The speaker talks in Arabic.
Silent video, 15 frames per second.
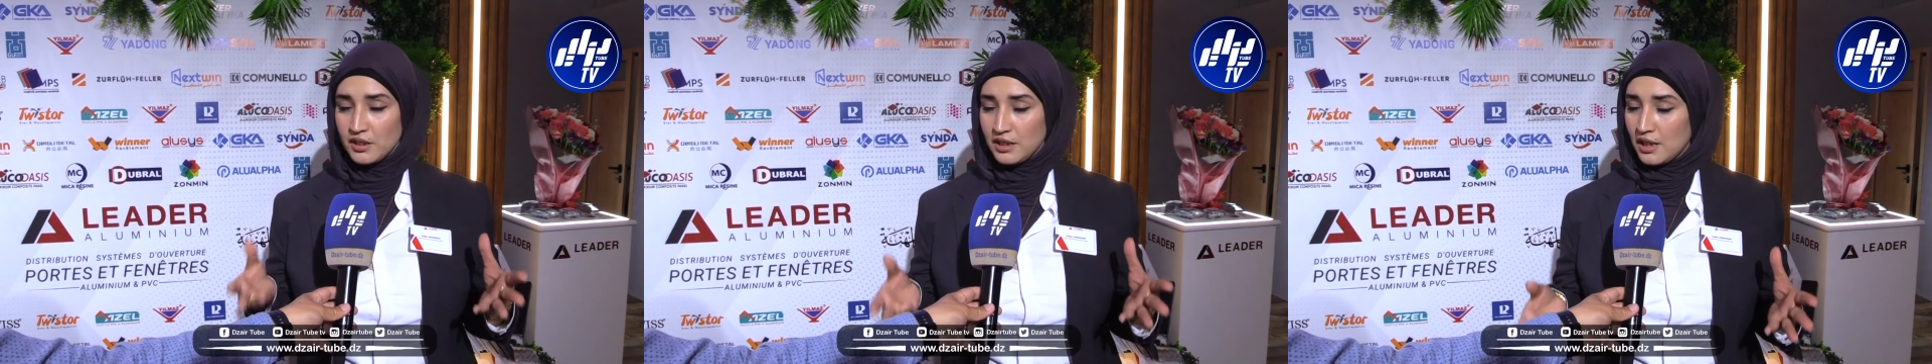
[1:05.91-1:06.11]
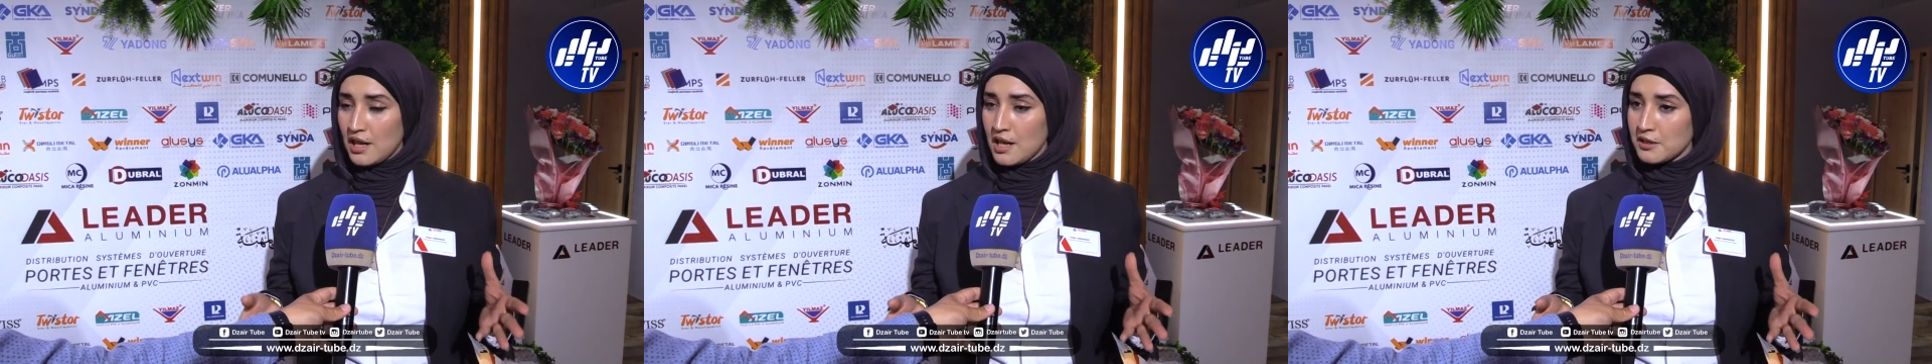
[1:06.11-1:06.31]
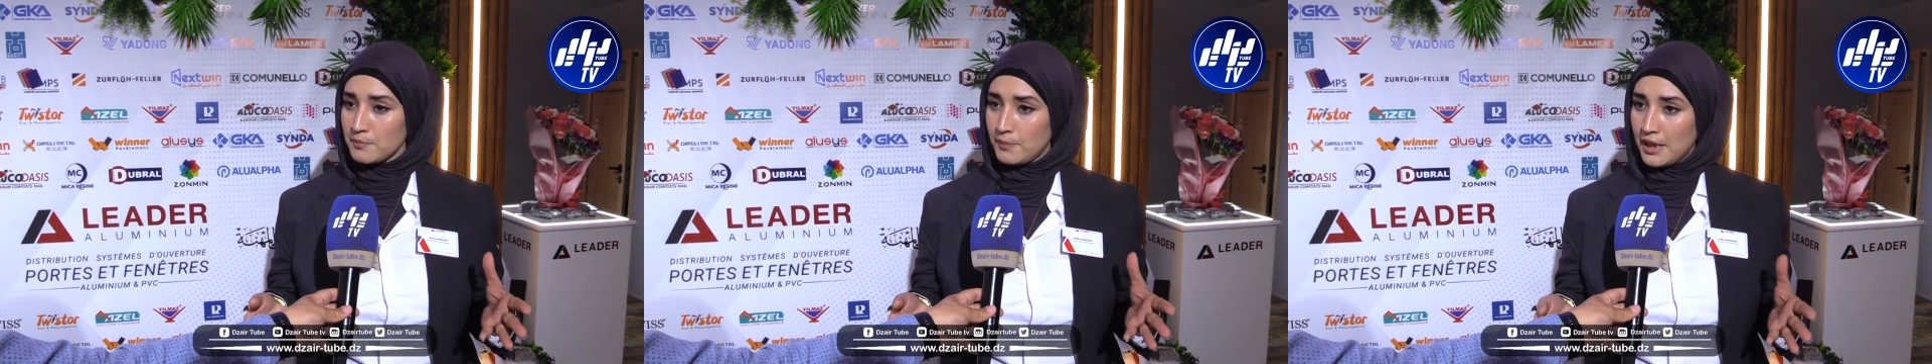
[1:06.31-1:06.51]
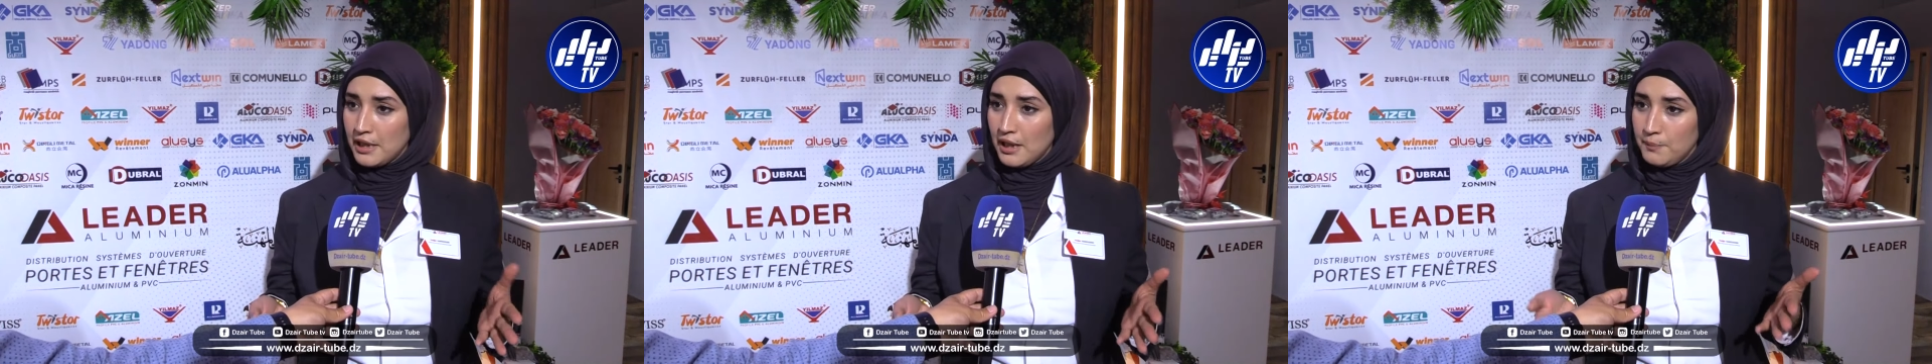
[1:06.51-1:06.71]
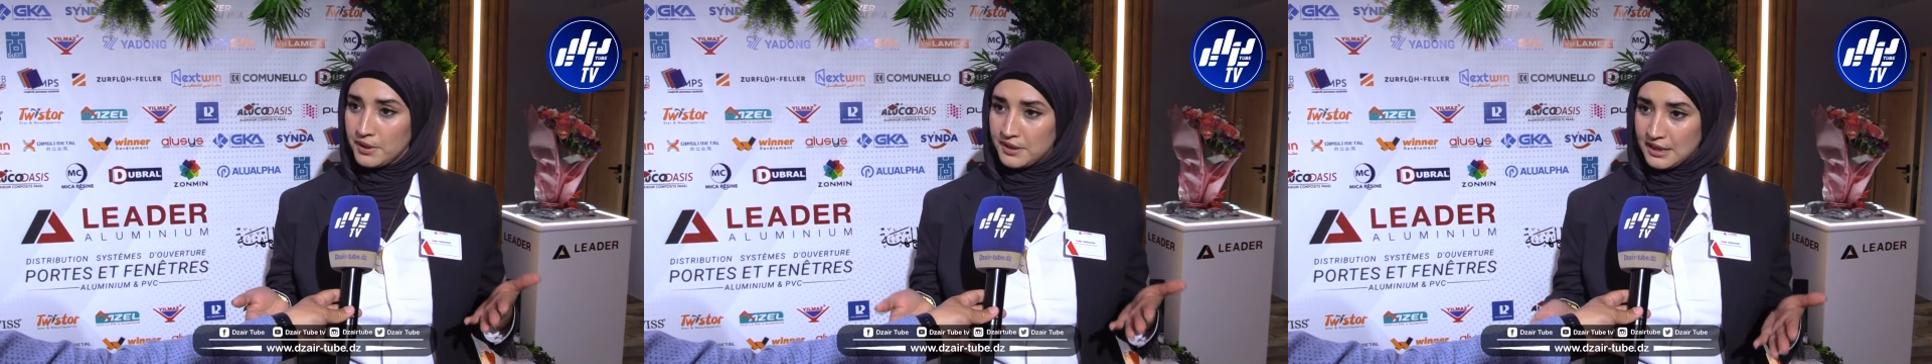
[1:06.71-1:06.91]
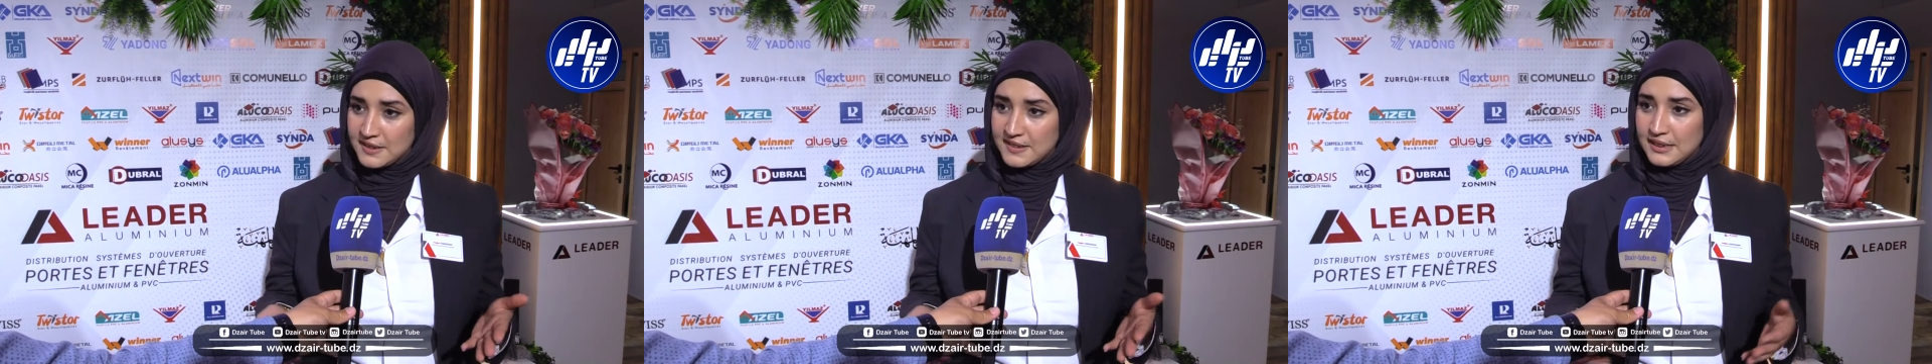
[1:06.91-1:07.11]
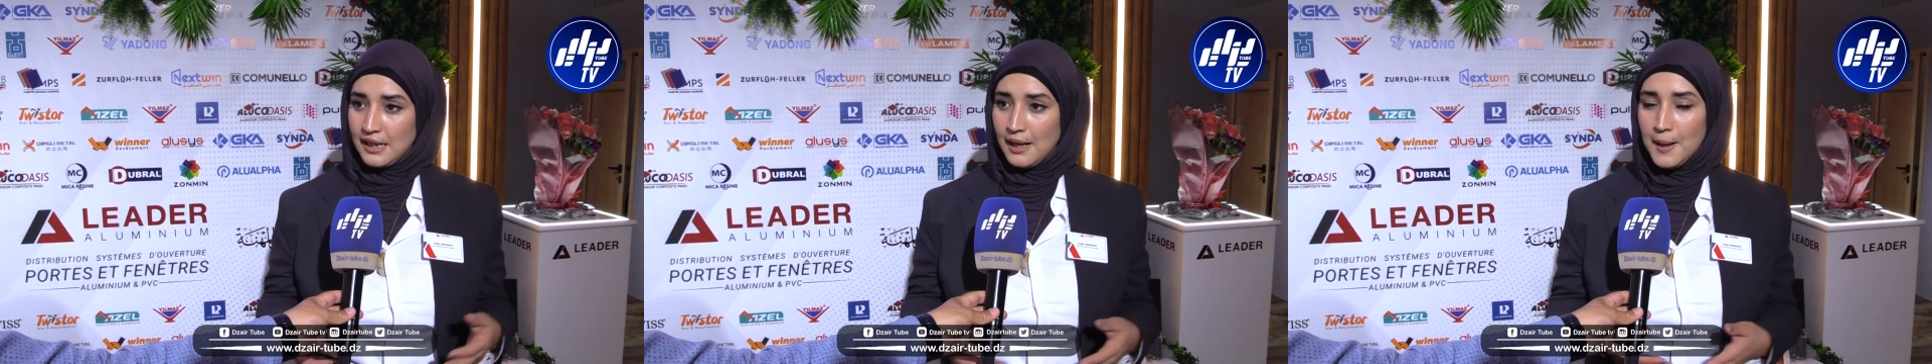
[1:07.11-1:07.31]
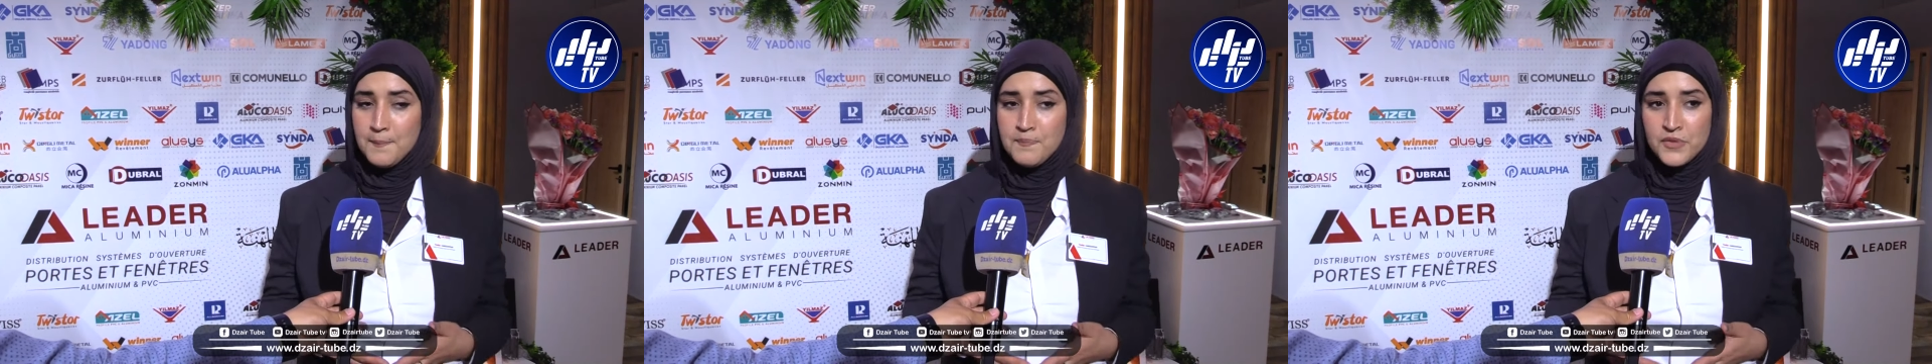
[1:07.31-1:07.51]
نقاط بيع
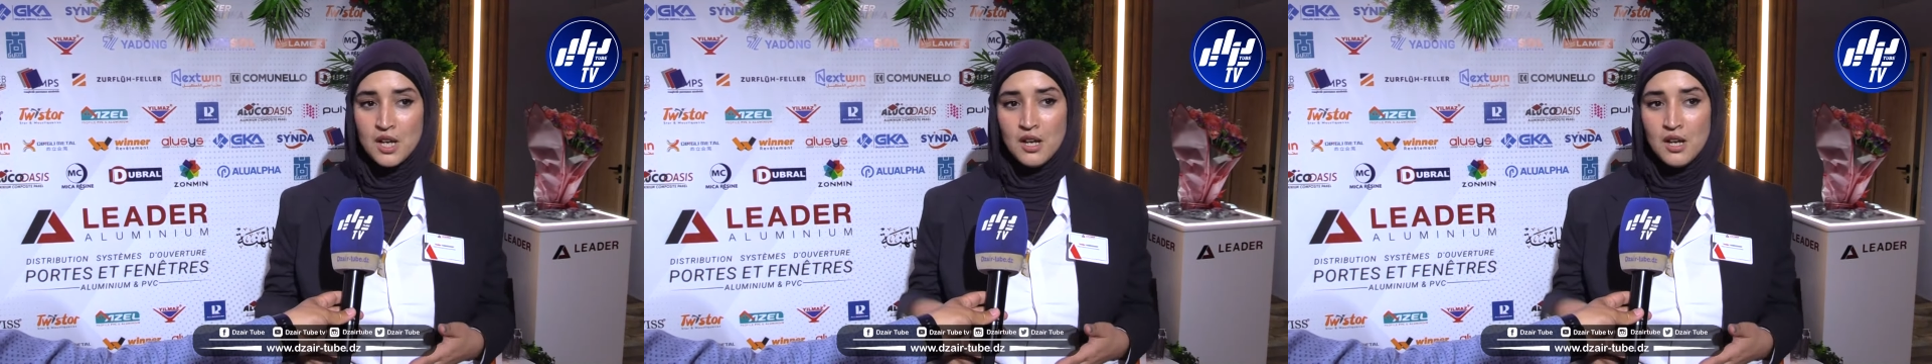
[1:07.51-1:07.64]
بالتجزئه